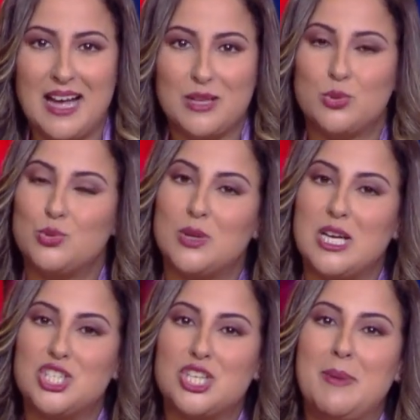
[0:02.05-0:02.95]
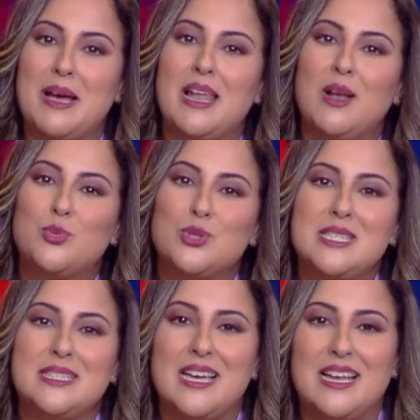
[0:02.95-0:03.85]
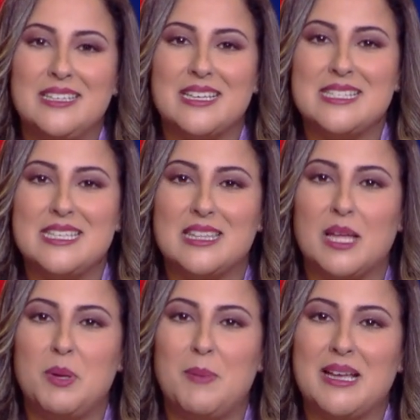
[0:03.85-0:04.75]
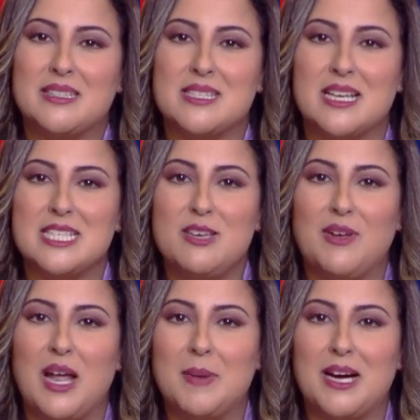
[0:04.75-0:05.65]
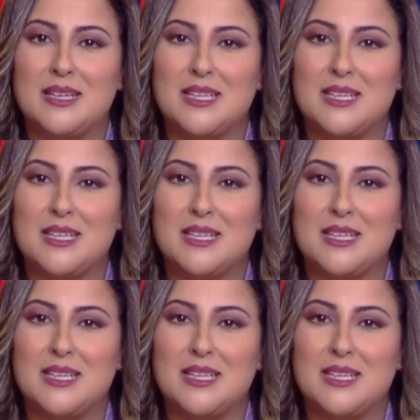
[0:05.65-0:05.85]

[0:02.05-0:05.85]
الدكتور جمال البوزيدي الإدريسي الطبيب الاختصاصي في الأمراض